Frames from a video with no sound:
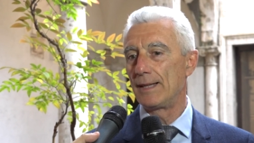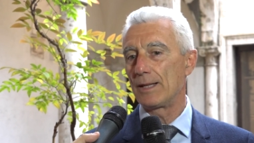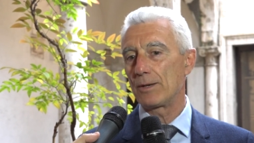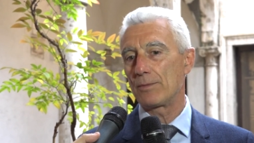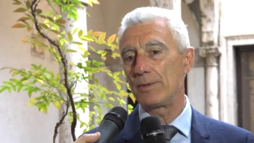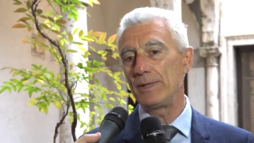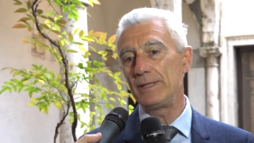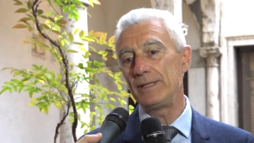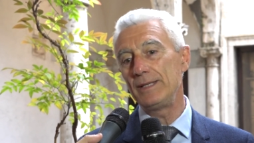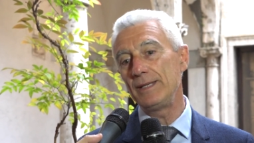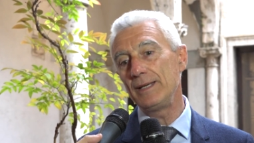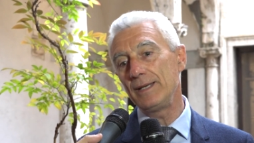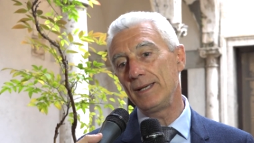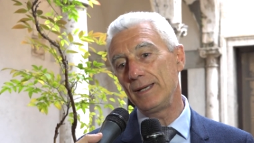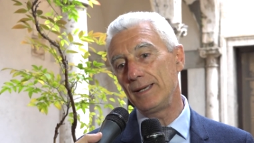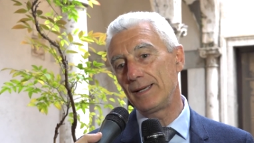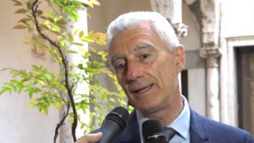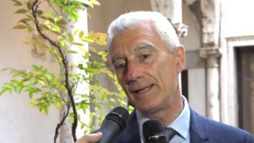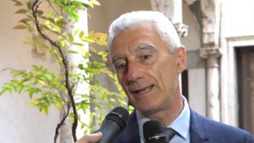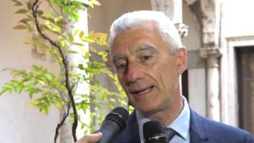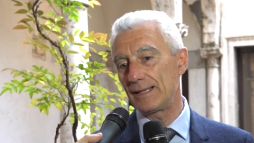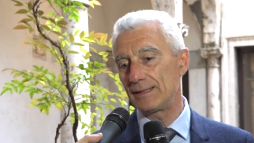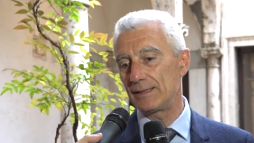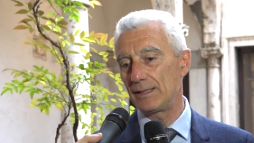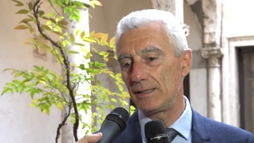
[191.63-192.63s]
quindi
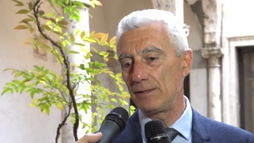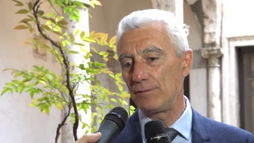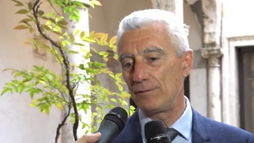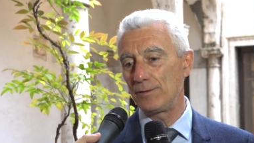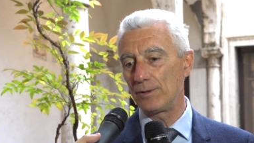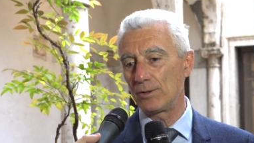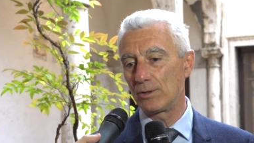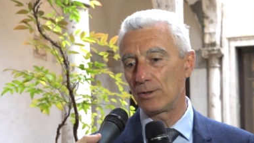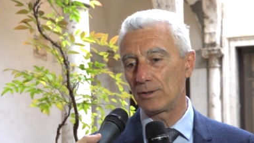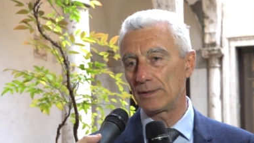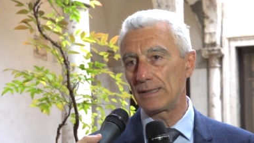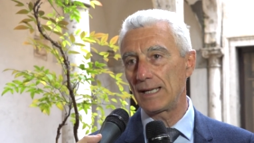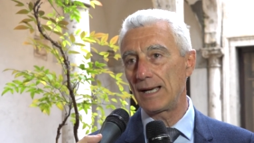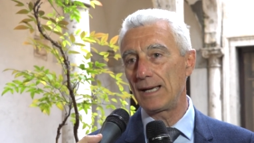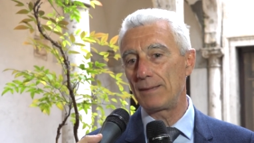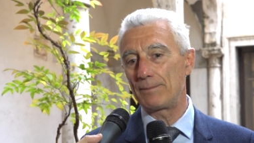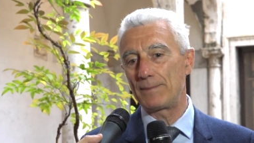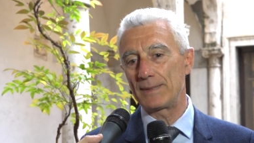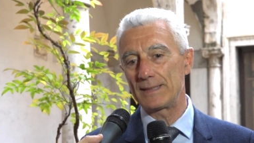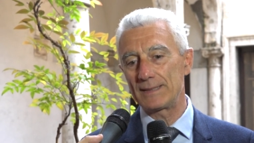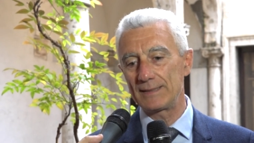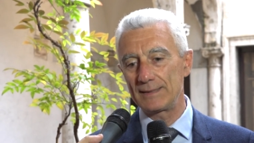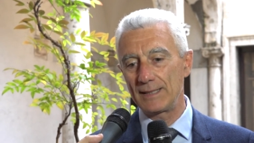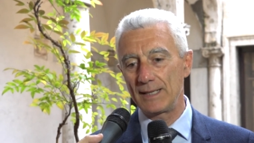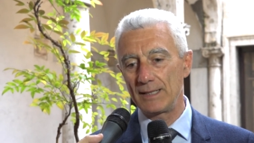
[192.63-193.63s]
grande difficoltà,
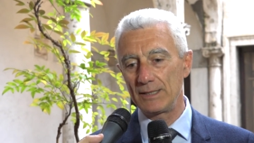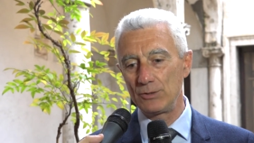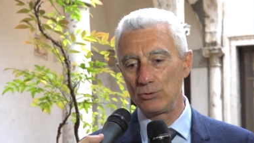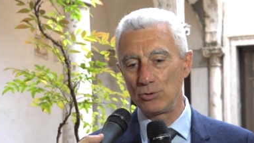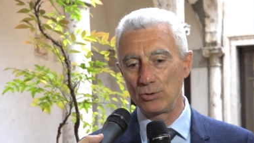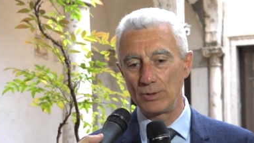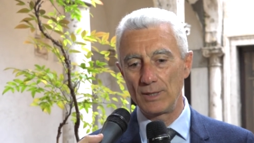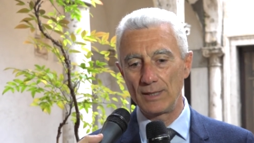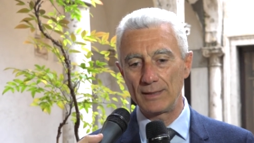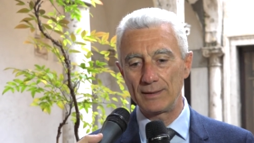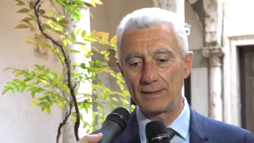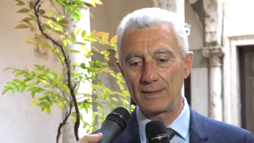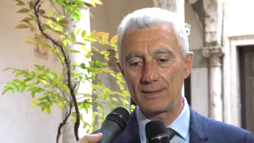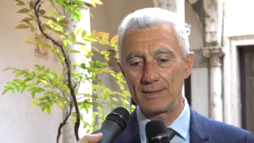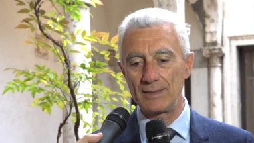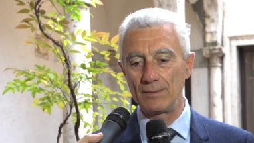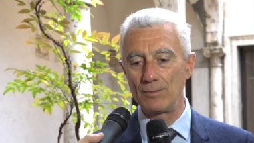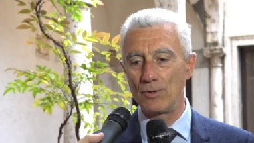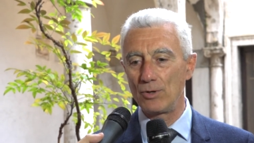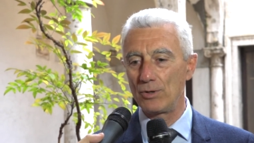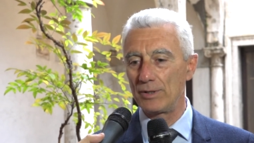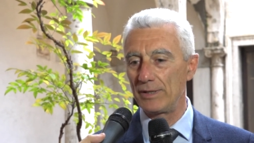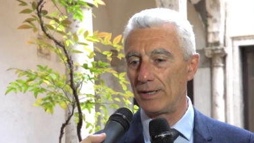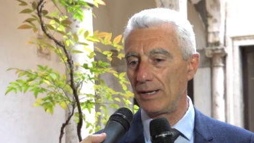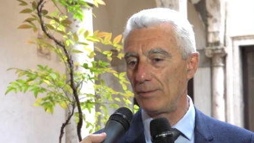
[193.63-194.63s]
passaggio del
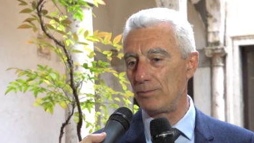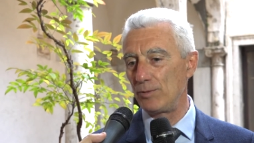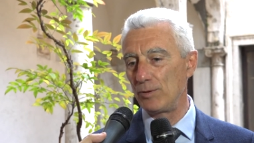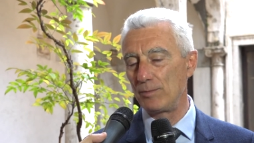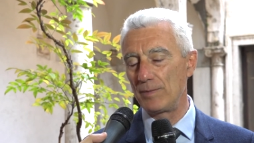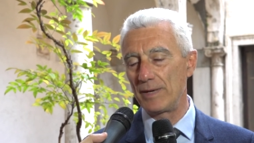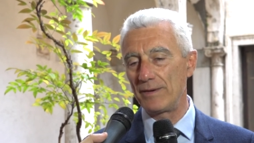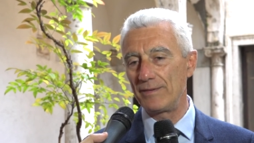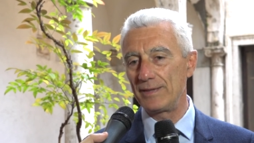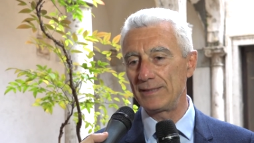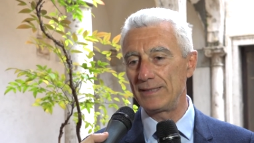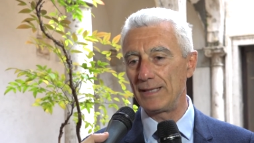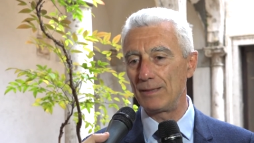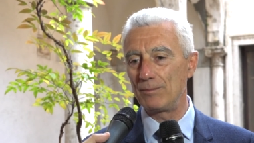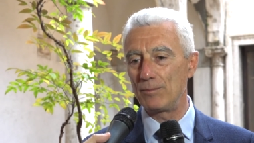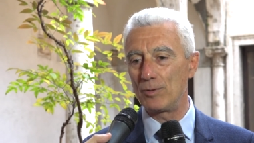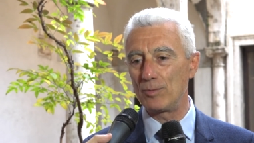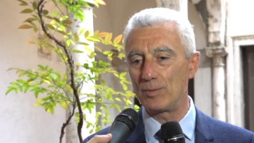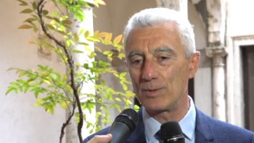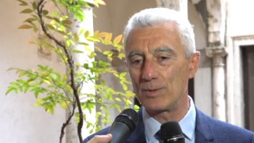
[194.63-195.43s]
testimone nel più breve tempo